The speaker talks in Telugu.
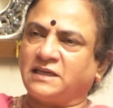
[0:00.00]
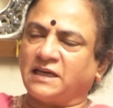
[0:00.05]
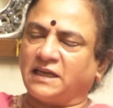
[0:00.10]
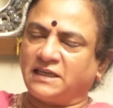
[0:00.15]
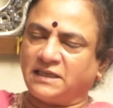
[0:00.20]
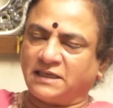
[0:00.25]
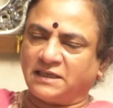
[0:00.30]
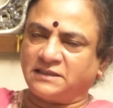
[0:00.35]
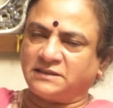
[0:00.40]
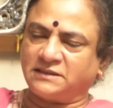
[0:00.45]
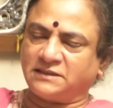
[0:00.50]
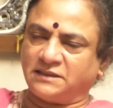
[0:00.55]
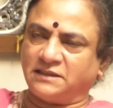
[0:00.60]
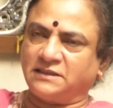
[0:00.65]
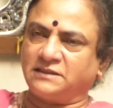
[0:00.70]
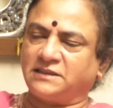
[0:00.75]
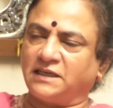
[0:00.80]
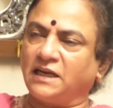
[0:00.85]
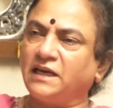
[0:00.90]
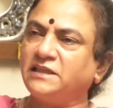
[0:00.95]
కలి
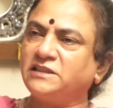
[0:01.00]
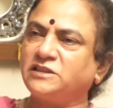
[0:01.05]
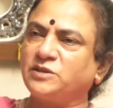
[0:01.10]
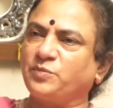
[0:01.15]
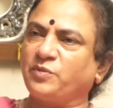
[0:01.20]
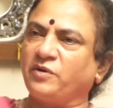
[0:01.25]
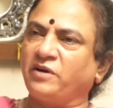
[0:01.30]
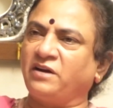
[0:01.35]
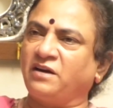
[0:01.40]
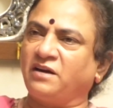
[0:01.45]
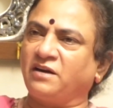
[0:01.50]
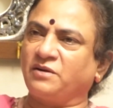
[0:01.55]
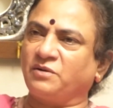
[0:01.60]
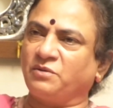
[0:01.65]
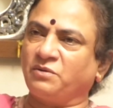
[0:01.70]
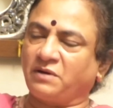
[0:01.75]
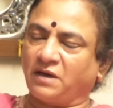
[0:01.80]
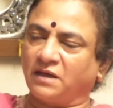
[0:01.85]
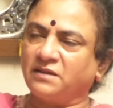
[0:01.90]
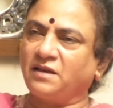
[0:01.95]

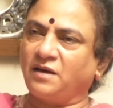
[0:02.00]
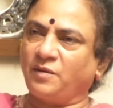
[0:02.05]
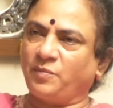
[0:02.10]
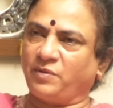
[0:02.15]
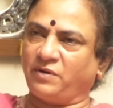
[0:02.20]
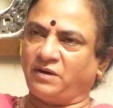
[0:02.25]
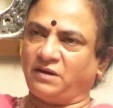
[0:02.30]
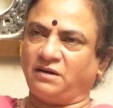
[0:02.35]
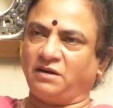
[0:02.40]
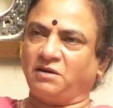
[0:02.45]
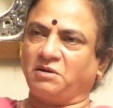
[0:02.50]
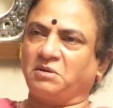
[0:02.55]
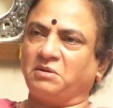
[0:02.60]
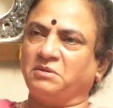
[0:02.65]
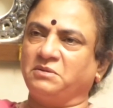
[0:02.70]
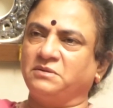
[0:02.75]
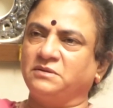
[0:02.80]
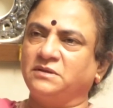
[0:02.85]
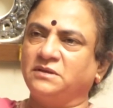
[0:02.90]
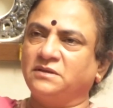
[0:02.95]
చలించిపోయినట్లు
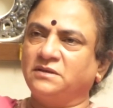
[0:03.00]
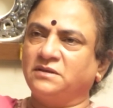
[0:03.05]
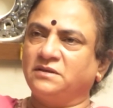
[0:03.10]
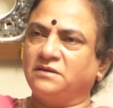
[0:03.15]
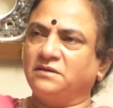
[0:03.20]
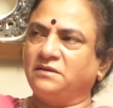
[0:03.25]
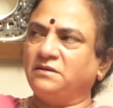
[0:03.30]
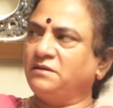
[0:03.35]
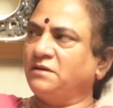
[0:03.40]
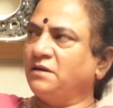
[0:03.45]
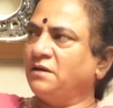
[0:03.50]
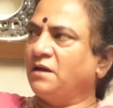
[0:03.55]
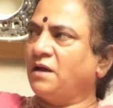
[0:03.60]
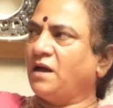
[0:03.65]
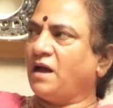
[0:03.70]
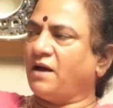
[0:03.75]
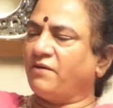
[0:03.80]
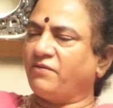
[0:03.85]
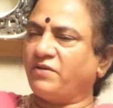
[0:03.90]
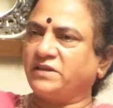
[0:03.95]
కదిలిపోయినట్లు
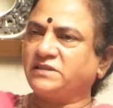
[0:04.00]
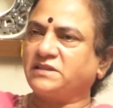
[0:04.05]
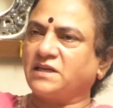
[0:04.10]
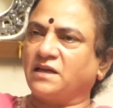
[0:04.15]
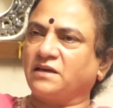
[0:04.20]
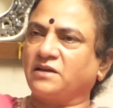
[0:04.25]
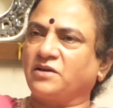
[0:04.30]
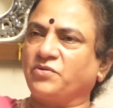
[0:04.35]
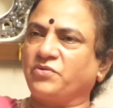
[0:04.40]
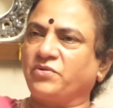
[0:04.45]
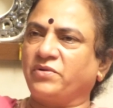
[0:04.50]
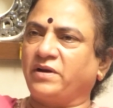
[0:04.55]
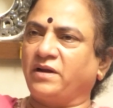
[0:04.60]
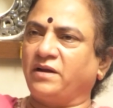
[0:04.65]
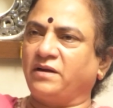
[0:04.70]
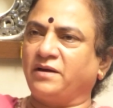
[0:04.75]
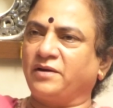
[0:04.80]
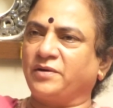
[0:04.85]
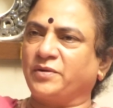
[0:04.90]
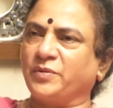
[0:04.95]
ఆవేశానికి
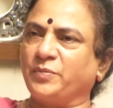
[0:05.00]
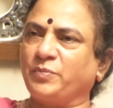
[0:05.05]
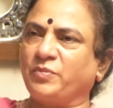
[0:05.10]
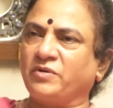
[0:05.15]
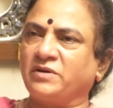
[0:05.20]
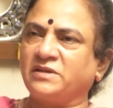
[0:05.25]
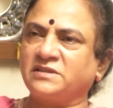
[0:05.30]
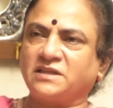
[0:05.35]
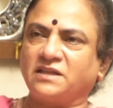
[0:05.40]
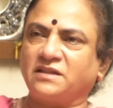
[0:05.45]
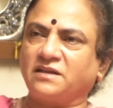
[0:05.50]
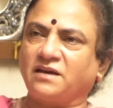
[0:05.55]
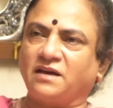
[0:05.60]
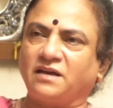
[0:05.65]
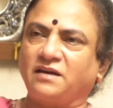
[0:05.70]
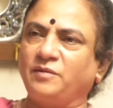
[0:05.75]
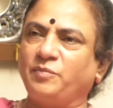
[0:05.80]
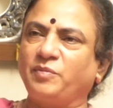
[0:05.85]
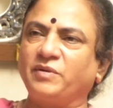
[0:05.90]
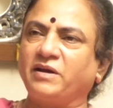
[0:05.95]
గురైనట్టు పోలీస్
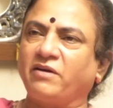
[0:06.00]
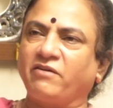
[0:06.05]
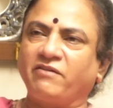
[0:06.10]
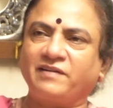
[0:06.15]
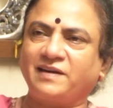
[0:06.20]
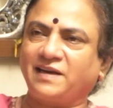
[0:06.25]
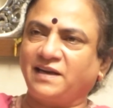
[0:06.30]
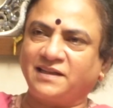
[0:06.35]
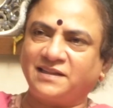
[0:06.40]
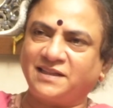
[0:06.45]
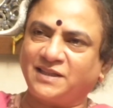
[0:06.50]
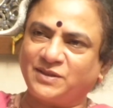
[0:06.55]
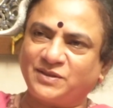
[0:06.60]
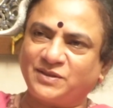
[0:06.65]
అధికారులు ఇప్పుడు అవ్వట్లేదు